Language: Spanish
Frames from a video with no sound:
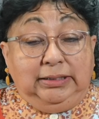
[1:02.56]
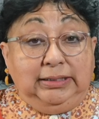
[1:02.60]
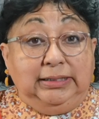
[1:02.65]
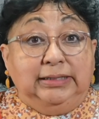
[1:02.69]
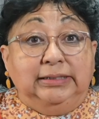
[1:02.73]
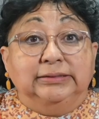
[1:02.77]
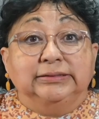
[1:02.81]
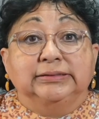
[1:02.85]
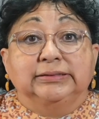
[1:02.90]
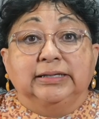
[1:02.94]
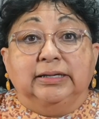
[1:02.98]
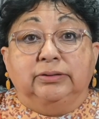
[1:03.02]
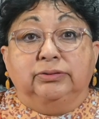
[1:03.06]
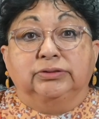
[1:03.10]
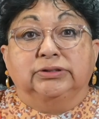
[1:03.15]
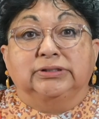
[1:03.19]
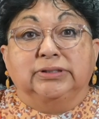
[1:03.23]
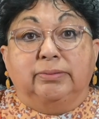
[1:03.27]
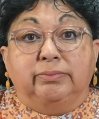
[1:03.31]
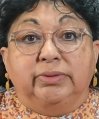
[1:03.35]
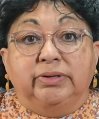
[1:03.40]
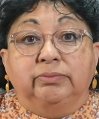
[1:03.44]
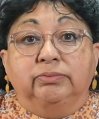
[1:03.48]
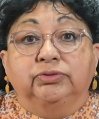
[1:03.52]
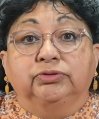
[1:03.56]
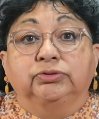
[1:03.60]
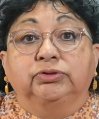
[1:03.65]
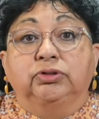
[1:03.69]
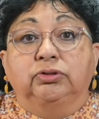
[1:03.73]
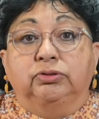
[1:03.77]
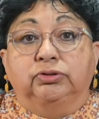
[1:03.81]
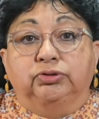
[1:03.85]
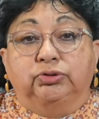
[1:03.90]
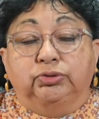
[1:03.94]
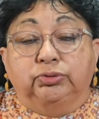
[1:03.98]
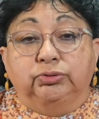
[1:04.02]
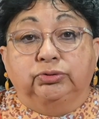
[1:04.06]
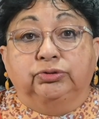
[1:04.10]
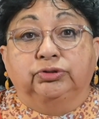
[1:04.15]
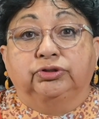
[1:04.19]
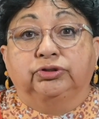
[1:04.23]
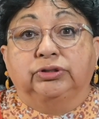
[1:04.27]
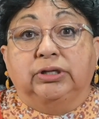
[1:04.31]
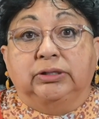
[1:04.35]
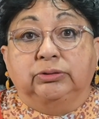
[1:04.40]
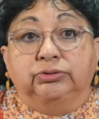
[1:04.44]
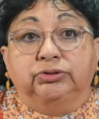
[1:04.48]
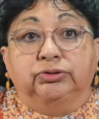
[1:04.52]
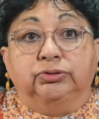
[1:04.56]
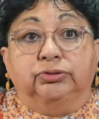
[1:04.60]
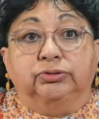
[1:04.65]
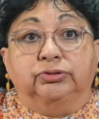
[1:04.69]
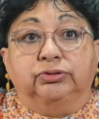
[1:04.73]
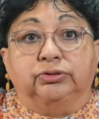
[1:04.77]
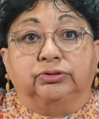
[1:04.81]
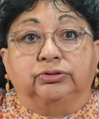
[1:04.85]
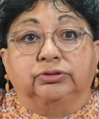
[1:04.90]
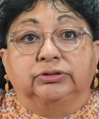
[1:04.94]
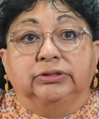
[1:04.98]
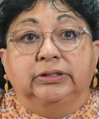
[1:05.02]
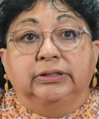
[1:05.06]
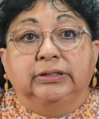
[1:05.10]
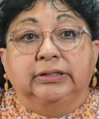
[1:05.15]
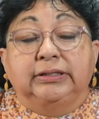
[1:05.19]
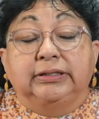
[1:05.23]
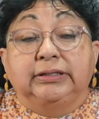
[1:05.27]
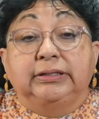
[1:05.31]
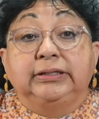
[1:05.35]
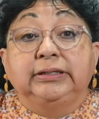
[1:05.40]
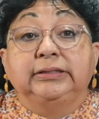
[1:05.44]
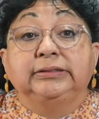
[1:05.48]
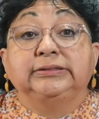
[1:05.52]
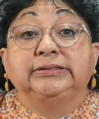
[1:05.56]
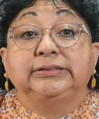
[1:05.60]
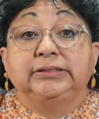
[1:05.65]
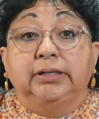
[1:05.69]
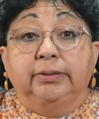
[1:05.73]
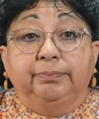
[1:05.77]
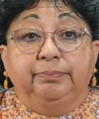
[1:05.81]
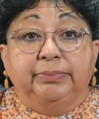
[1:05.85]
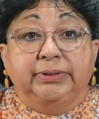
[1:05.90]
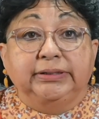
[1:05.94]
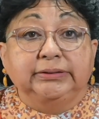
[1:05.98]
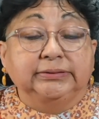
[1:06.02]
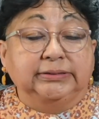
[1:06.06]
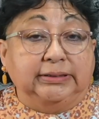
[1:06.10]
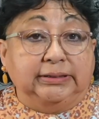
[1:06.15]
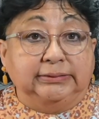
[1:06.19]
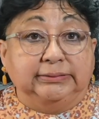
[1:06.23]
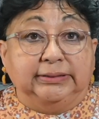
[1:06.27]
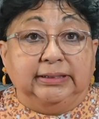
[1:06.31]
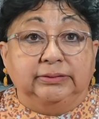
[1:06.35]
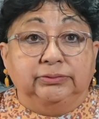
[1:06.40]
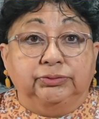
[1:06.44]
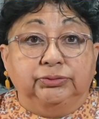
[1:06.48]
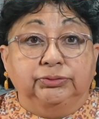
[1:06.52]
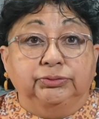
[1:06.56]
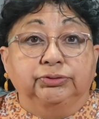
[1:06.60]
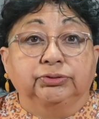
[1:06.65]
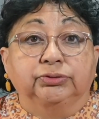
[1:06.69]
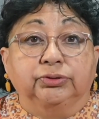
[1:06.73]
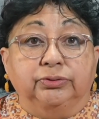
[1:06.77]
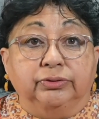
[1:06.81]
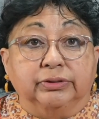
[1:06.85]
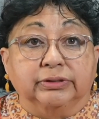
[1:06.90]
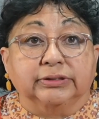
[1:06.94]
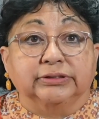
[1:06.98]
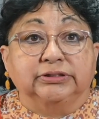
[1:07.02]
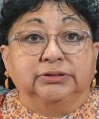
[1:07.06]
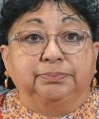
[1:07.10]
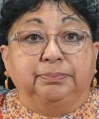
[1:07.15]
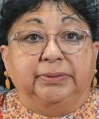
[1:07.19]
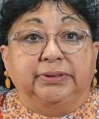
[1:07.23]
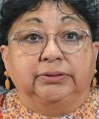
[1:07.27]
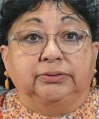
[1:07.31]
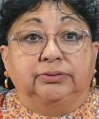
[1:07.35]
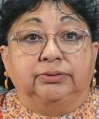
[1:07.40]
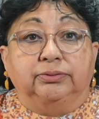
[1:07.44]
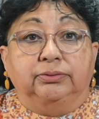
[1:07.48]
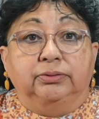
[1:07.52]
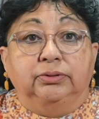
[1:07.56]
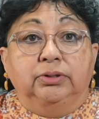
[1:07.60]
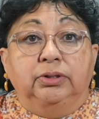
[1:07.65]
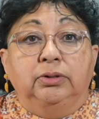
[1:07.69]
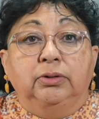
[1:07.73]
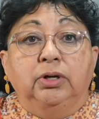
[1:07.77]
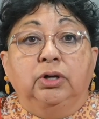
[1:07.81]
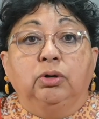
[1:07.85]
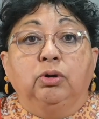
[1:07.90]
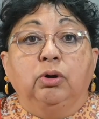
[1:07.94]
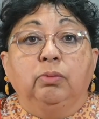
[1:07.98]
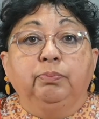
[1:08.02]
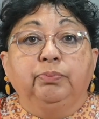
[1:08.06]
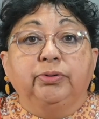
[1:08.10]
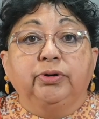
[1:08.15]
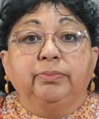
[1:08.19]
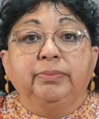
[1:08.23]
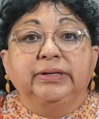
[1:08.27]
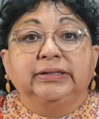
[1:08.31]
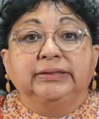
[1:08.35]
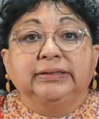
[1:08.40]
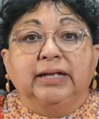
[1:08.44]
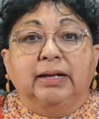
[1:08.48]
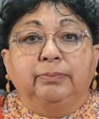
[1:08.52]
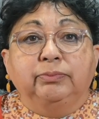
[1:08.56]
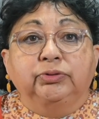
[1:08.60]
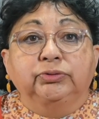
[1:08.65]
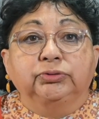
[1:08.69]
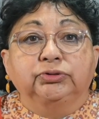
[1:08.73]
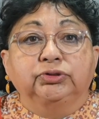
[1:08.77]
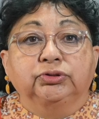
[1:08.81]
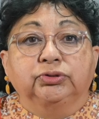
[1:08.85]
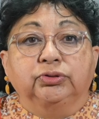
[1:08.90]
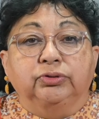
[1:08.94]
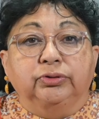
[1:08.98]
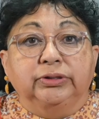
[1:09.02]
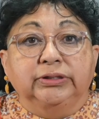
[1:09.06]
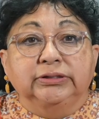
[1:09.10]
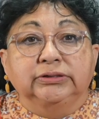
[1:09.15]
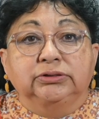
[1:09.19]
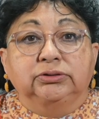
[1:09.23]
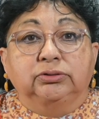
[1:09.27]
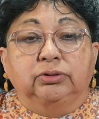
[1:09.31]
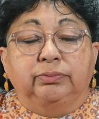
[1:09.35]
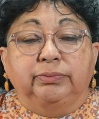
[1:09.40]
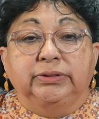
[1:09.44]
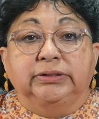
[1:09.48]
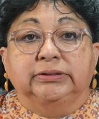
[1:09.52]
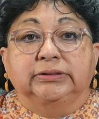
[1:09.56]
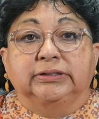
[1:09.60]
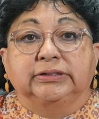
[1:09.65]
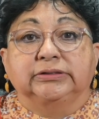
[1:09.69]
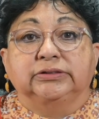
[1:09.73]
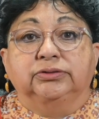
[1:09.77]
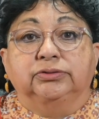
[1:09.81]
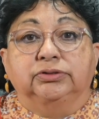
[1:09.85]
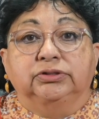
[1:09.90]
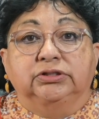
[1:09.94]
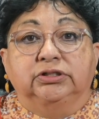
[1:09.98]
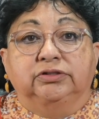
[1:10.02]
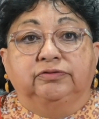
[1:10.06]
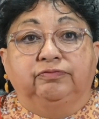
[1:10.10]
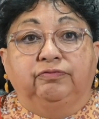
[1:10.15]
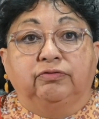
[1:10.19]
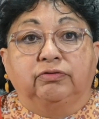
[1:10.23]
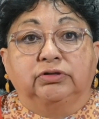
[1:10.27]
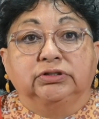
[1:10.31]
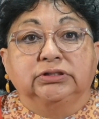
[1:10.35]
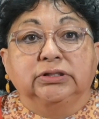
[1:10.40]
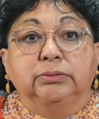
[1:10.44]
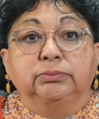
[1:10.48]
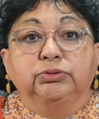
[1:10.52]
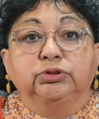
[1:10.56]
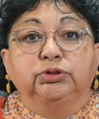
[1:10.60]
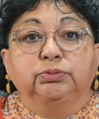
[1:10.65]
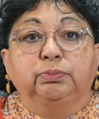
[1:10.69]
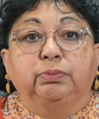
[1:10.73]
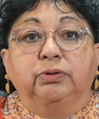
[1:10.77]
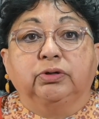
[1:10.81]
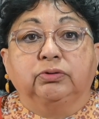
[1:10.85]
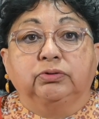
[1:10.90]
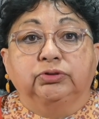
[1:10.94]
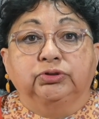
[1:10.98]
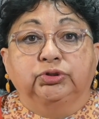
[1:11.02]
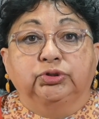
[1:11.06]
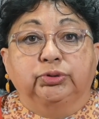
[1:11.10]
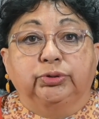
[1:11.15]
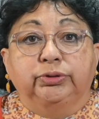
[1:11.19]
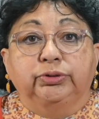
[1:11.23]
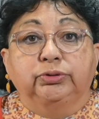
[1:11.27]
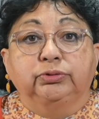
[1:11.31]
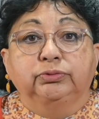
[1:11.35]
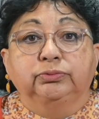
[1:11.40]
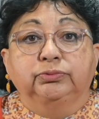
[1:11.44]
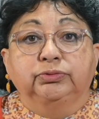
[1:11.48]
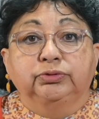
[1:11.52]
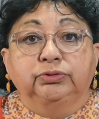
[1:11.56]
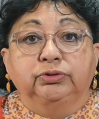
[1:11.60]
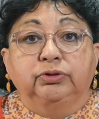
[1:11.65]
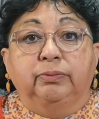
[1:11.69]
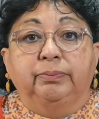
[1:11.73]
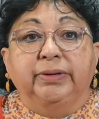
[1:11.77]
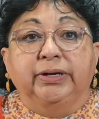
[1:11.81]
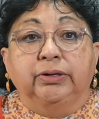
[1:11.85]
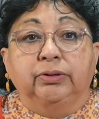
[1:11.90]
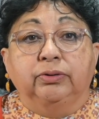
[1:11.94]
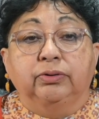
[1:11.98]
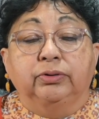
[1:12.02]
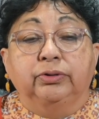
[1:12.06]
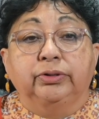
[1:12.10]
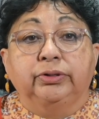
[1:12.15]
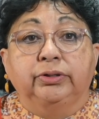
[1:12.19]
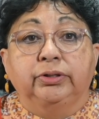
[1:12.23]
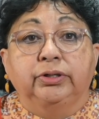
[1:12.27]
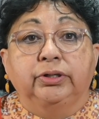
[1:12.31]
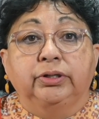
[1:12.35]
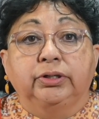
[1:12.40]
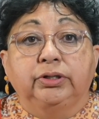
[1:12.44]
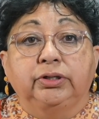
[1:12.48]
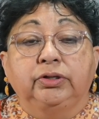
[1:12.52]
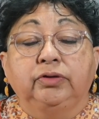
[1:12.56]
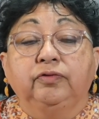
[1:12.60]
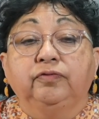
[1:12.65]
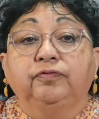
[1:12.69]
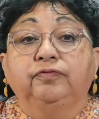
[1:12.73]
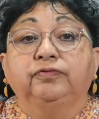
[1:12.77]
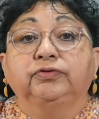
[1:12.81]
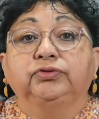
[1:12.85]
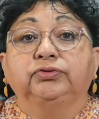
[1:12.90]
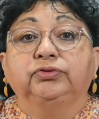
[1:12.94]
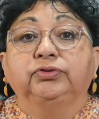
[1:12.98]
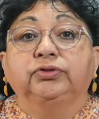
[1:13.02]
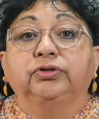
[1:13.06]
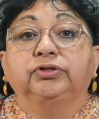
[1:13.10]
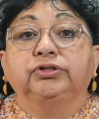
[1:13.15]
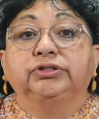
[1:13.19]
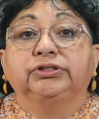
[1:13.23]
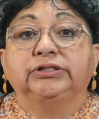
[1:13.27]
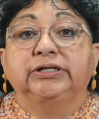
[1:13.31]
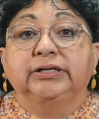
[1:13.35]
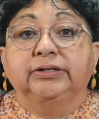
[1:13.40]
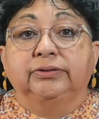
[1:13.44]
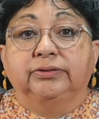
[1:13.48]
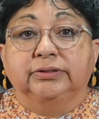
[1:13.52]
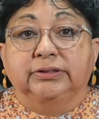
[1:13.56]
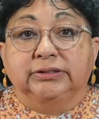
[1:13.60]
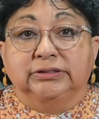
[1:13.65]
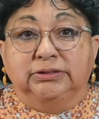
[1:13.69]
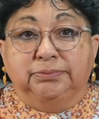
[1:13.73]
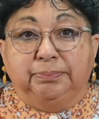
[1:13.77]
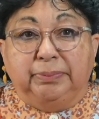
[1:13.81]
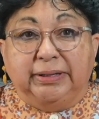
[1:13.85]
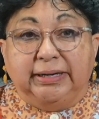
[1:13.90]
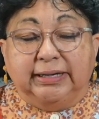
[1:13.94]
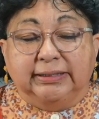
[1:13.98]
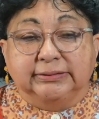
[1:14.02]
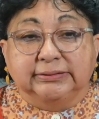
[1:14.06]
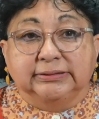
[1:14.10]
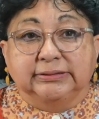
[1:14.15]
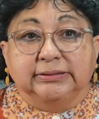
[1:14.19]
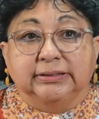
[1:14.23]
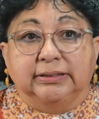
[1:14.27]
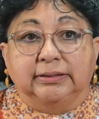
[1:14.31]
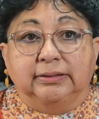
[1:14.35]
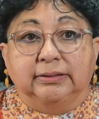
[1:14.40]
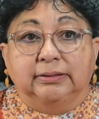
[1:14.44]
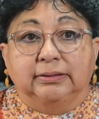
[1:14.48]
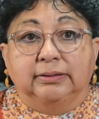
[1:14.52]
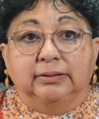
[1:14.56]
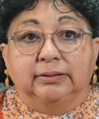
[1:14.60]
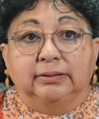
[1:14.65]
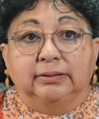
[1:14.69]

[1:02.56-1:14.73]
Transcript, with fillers: es que nos amemos los unos a los otros y siempre tratándonos con respeto. Comprometámonos con esto mientras nos esforzamos por construir un mundo mejor y un futuro lleno de esperanza.